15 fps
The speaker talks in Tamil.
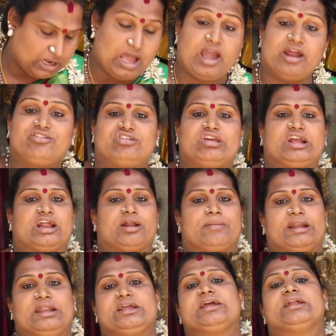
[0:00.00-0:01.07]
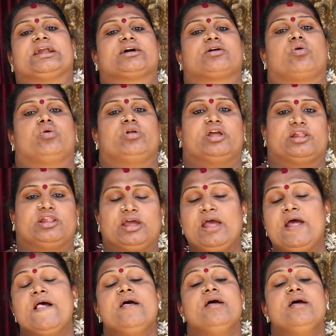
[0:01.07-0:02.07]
ஞாயிற்றுக்கிழமை அன்னைக்கு நடக்கக்கூடியது